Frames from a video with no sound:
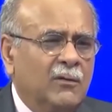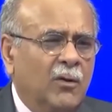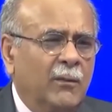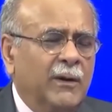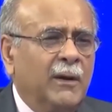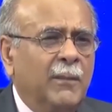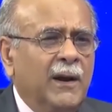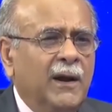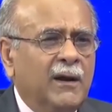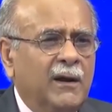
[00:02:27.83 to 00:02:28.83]
नौ महीने
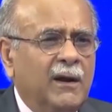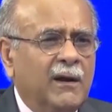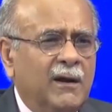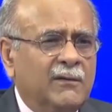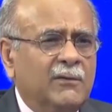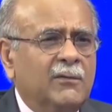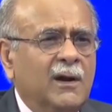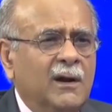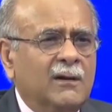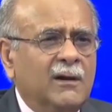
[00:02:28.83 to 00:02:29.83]
पहले एक, एक रास्ता तो
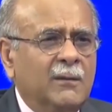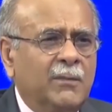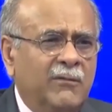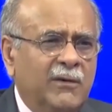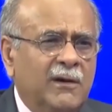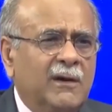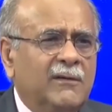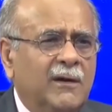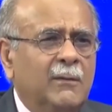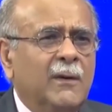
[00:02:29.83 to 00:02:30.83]
निकला था कि परवेज लाई
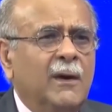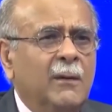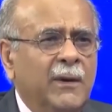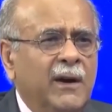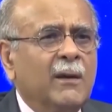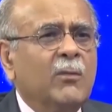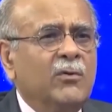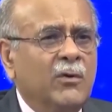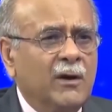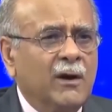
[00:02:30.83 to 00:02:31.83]
साहब पीडीएम
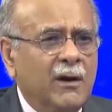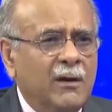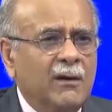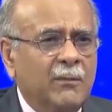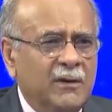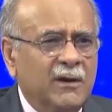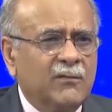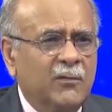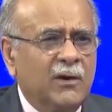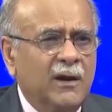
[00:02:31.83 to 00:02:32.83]
को ज्वाइन कर रहे थे अपने
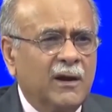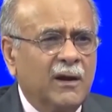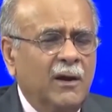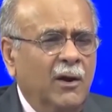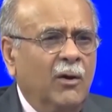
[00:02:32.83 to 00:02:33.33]
दस वोट लेके